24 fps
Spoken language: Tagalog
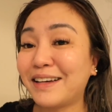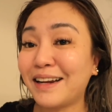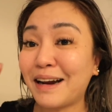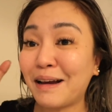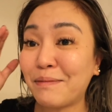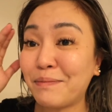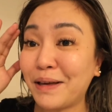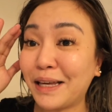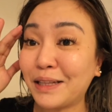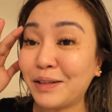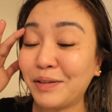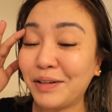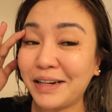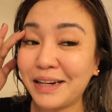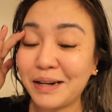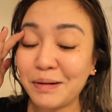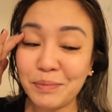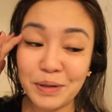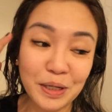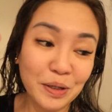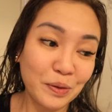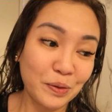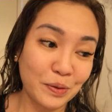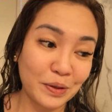Grabe ito na
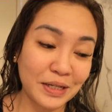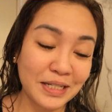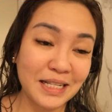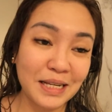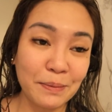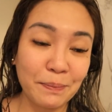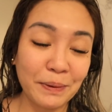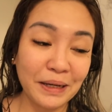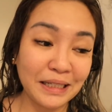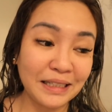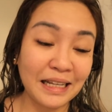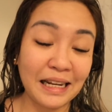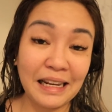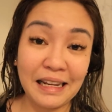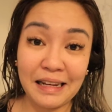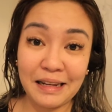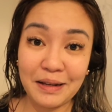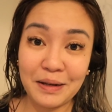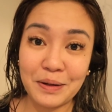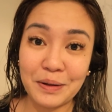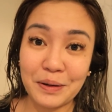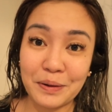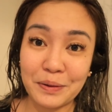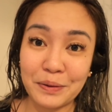naman ako kasi pag
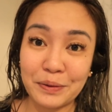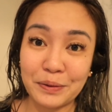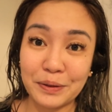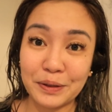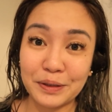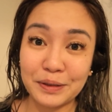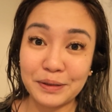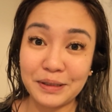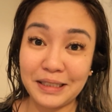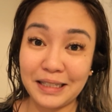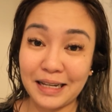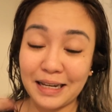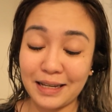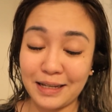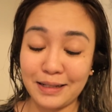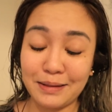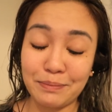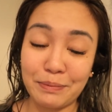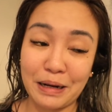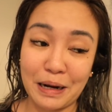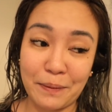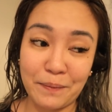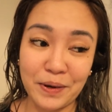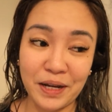naliligo ako, yan,
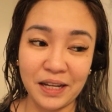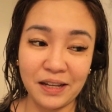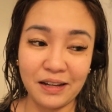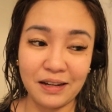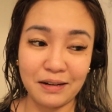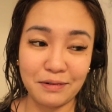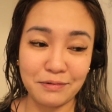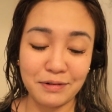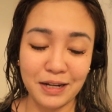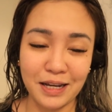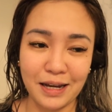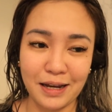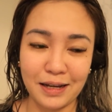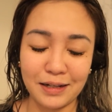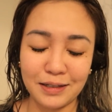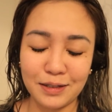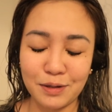pinapakinggan ko yan.